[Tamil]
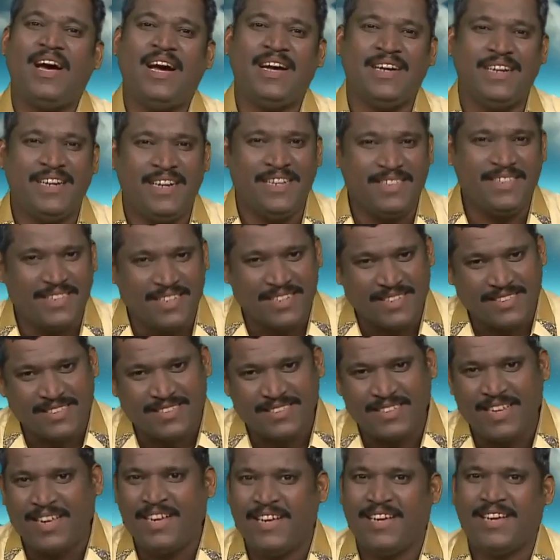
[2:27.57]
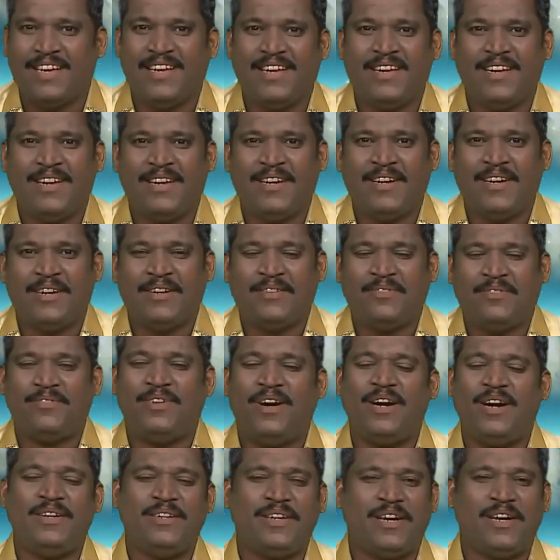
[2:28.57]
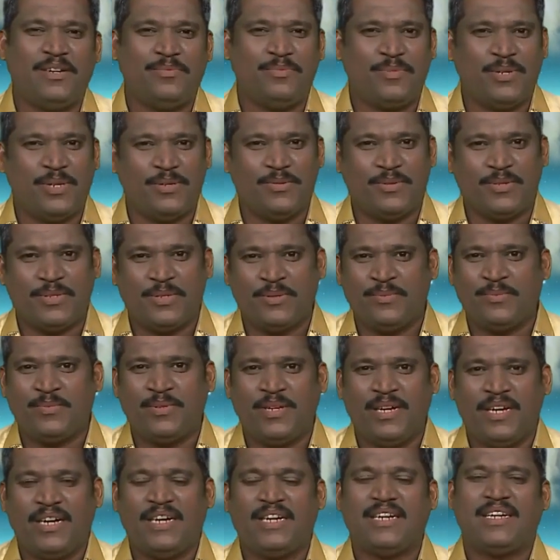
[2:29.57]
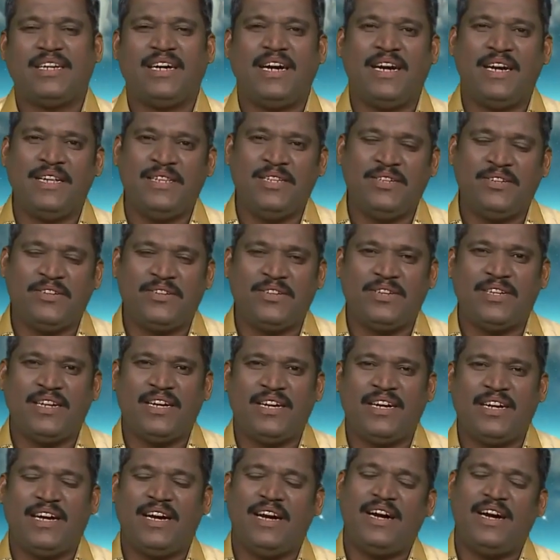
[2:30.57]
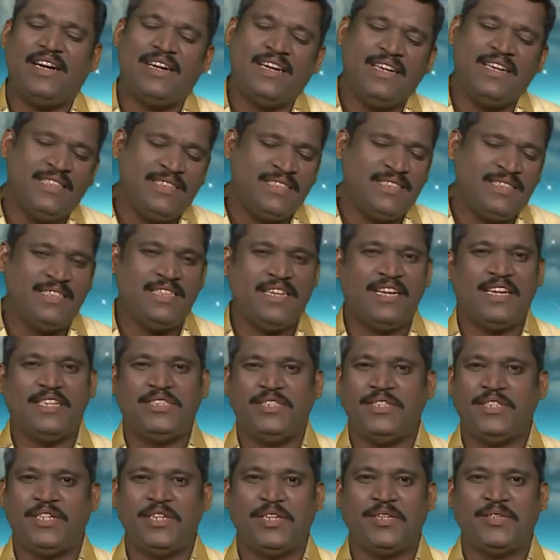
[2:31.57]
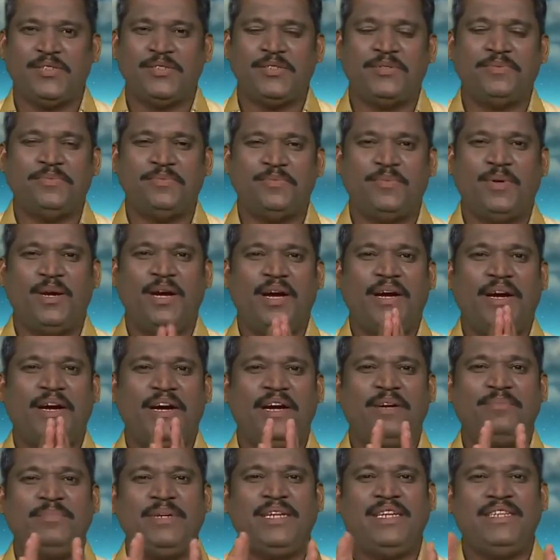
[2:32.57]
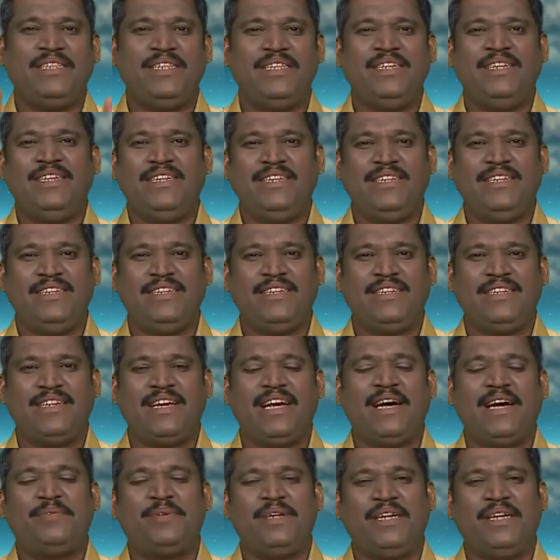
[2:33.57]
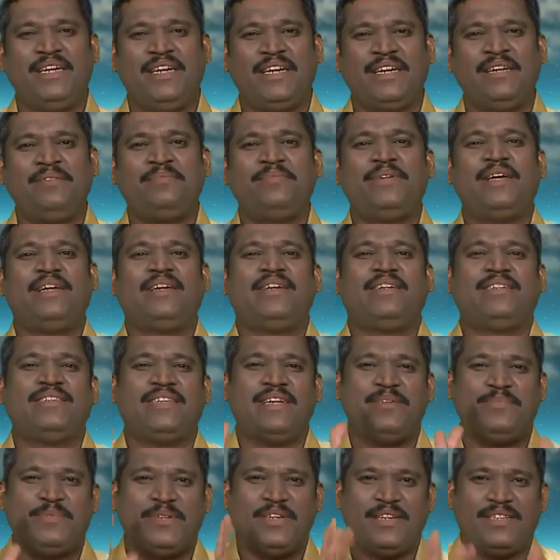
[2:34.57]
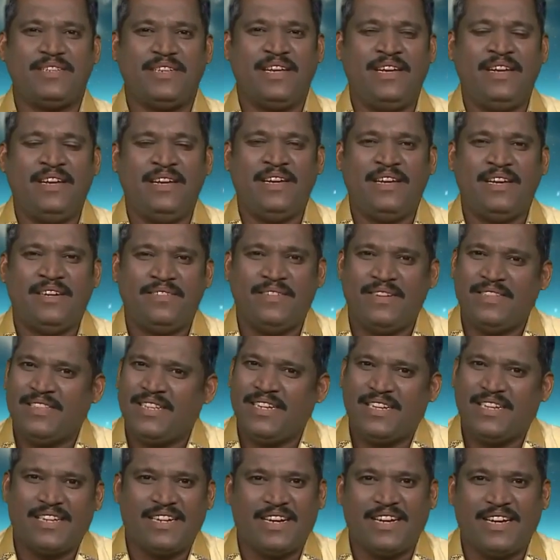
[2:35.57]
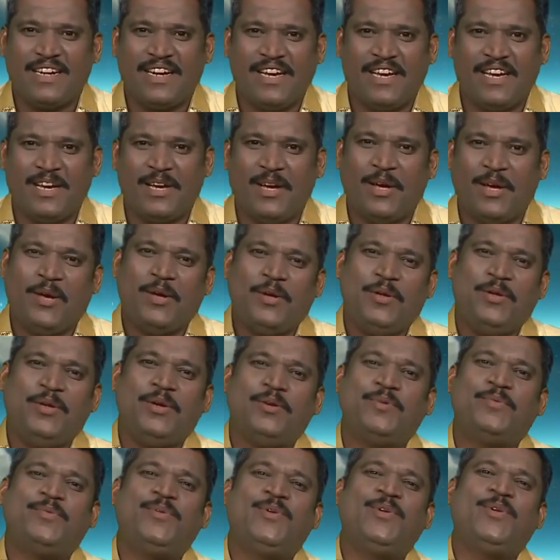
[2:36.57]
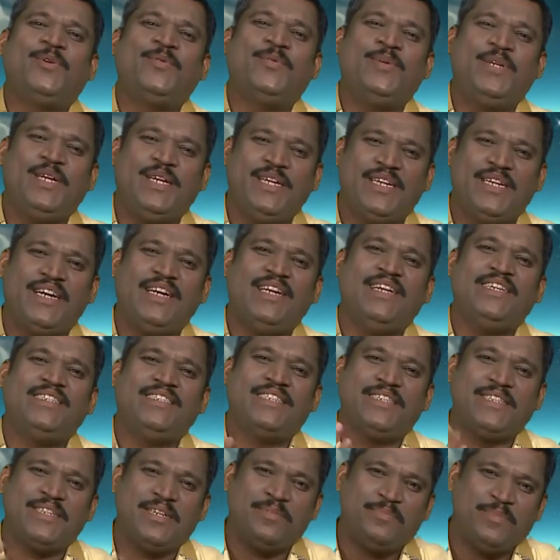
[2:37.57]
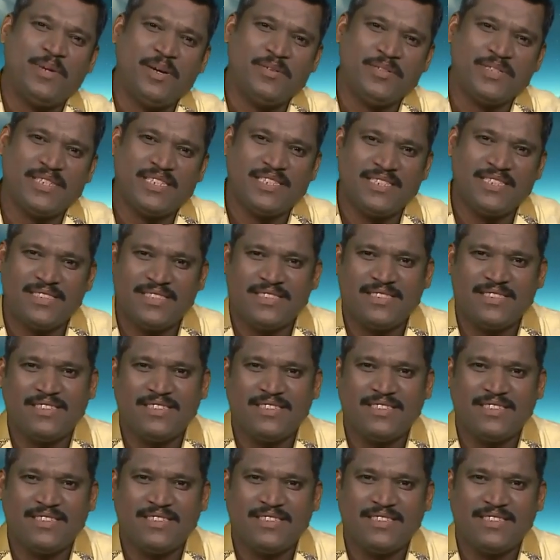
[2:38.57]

அன்னை தெரசா வாழ்நாள் முழுவதும் கலந்து கொண்ட அனைத்து நிகழ்ச்சிகளுக்கும் அமைதி அப்படிங்கிற பேர் இருந்தால் மட்டும்தான் வந்திருக்கிறாங்க எவ்வளோ பெரிய நாலேஜ் அந்த அம்மாவுக்கு